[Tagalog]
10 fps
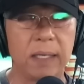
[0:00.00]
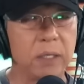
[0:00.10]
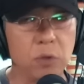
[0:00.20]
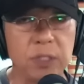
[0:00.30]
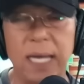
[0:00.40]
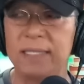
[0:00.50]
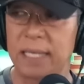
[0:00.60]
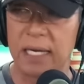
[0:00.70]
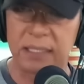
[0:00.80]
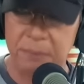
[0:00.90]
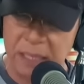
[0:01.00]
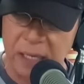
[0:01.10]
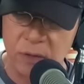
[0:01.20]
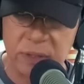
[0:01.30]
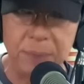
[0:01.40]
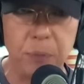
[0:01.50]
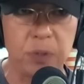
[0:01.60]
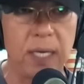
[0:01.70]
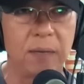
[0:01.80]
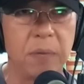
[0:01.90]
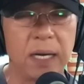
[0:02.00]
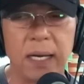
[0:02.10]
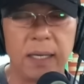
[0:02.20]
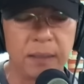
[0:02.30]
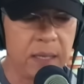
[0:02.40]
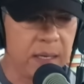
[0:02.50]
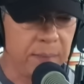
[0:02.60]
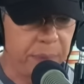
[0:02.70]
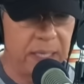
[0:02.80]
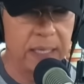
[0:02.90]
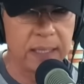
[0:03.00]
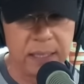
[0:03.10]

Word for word: negosyante kasi may ganun din po silang mga pinag,